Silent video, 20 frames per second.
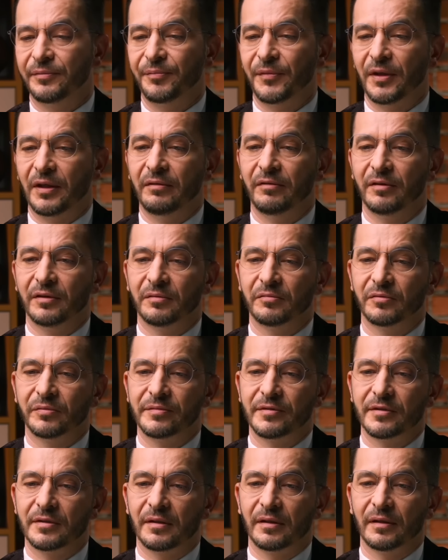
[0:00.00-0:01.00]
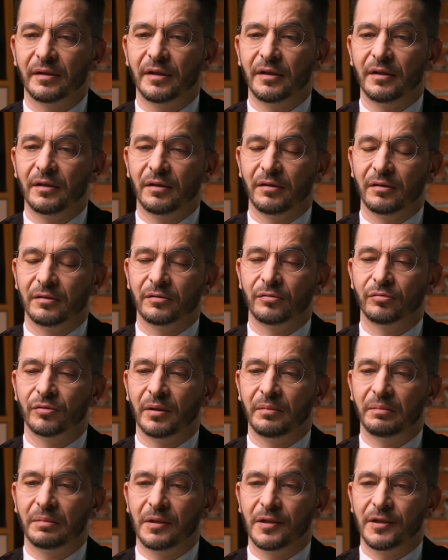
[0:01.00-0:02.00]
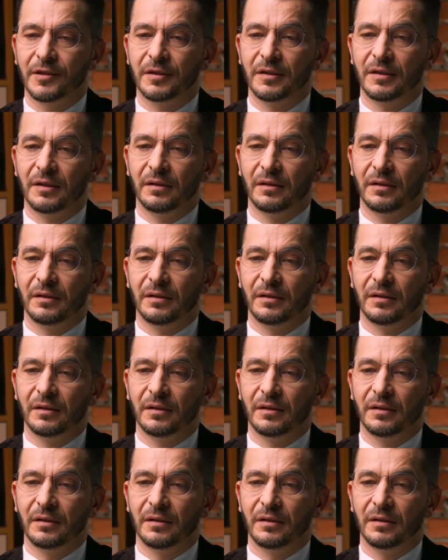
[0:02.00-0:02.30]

И в этом смысле худоба,